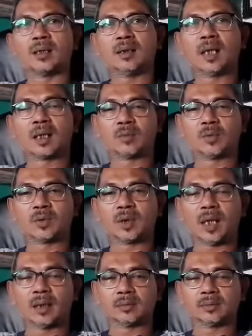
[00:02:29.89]
yang
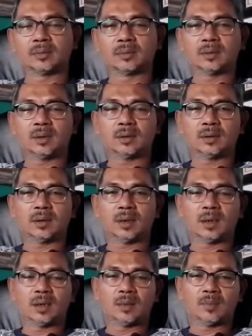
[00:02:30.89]
kemudian
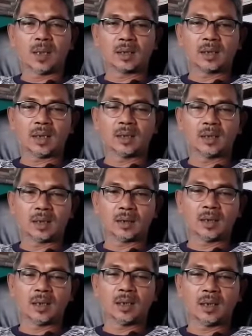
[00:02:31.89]
eh, pada
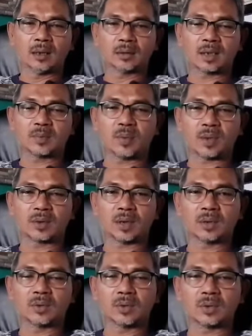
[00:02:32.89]
akhirnya atas
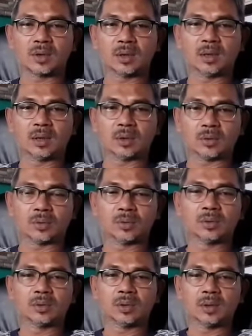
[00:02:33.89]
persekusi
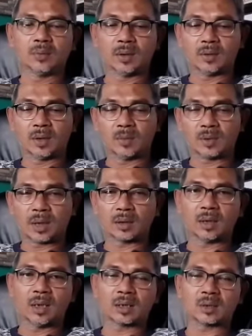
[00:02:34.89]
itu ini videonya bisa
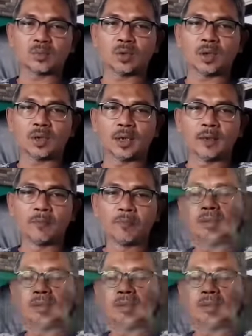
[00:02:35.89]
kita lihat semuanya